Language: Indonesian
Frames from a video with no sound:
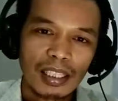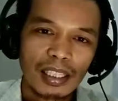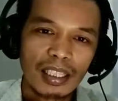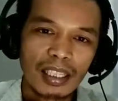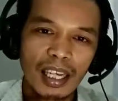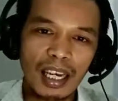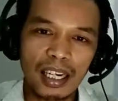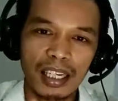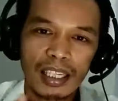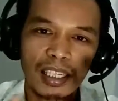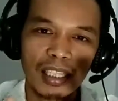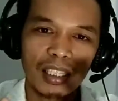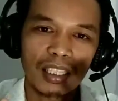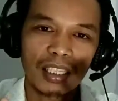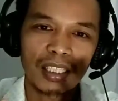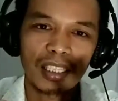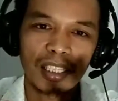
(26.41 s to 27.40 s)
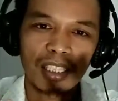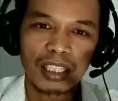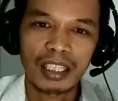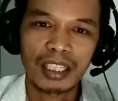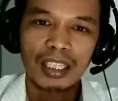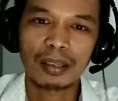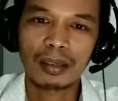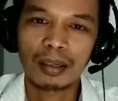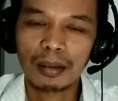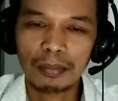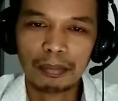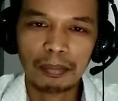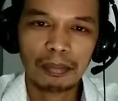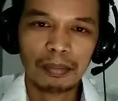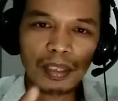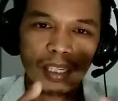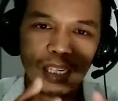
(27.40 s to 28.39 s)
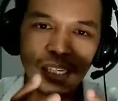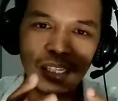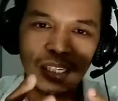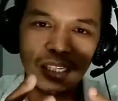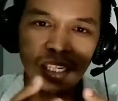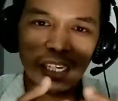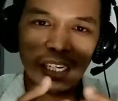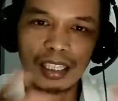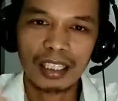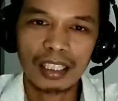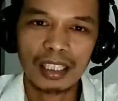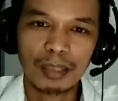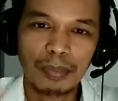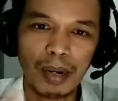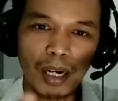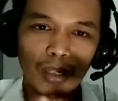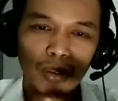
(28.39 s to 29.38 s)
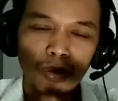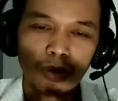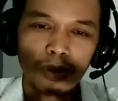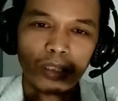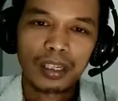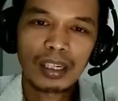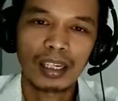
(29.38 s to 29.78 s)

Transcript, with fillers: dari sisi ya dari sisi panggung